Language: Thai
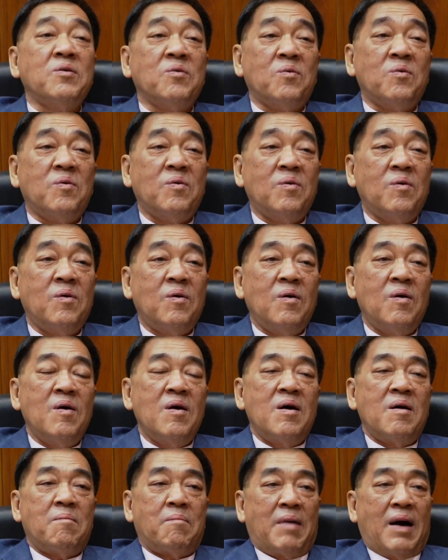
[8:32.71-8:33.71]
ยู่
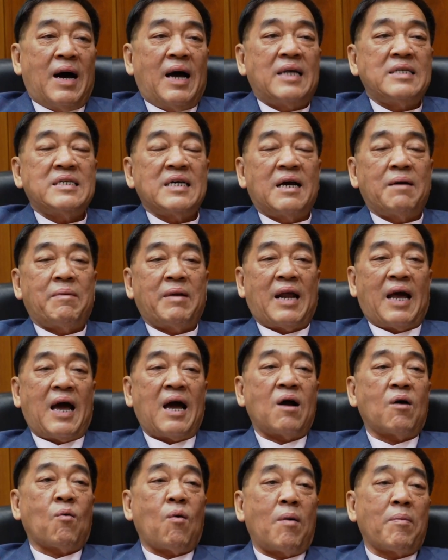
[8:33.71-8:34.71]
มาเจอปัญหา
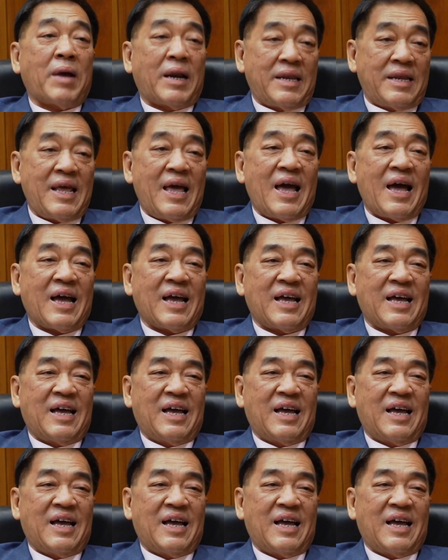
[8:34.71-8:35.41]
ความขัดแย้ง